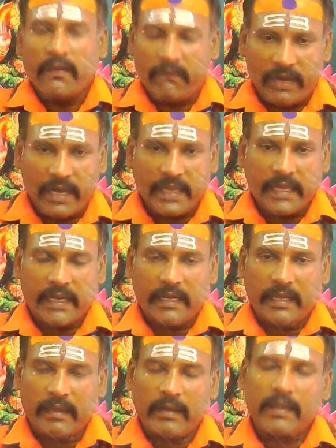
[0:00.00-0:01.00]
வாங்கிக்கிட்டு
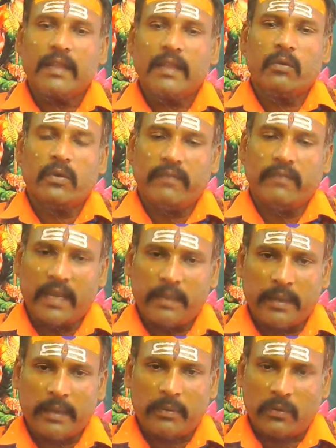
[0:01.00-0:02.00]
நீங்க ஒரு வெள்ளை
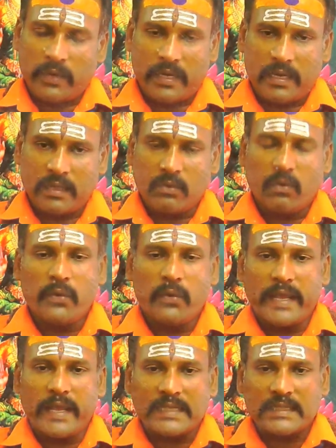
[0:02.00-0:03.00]
பேப்பர் ஒன்று எடுத்து உங்களுடைய
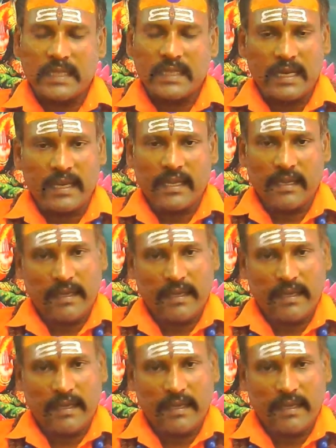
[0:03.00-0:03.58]
கஷ்டத்தை எல்லாம்